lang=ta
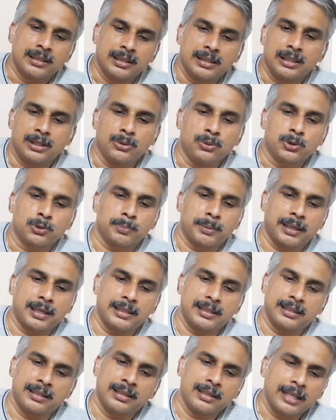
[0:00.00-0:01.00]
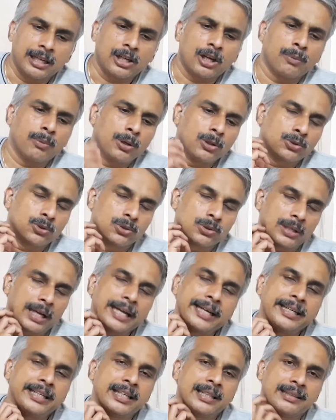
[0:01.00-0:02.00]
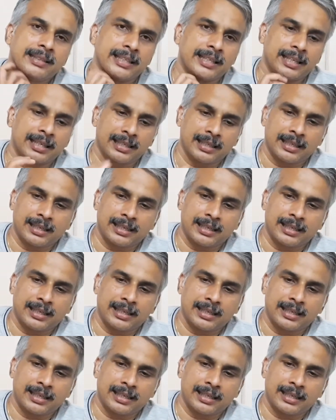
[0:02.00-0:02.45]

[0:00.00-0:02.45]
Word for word: இதில் யூஸ் பண்ணாதீங்க லெக்கா பால்ஸ் யூஸ் ஐடியல் திங் ஏன்னா